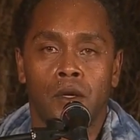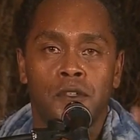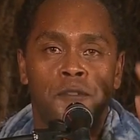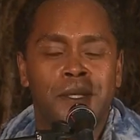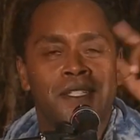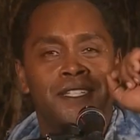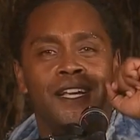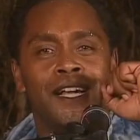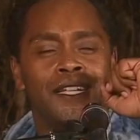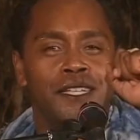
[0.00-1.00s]
Une
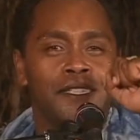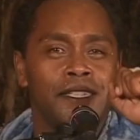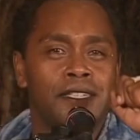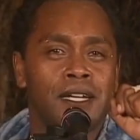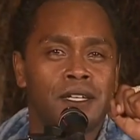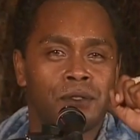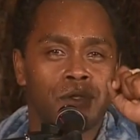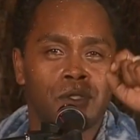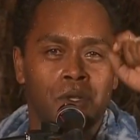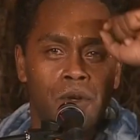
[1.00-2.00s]
spéciale dédicace au
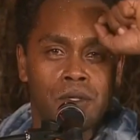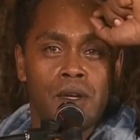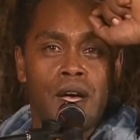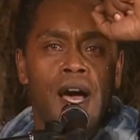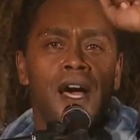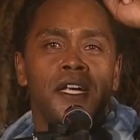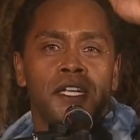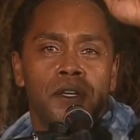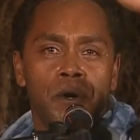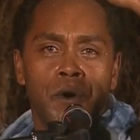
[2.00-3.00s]
centre
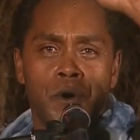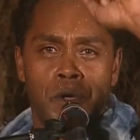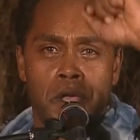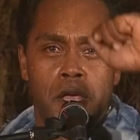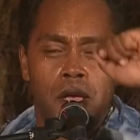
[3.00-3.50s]
Ari Oi,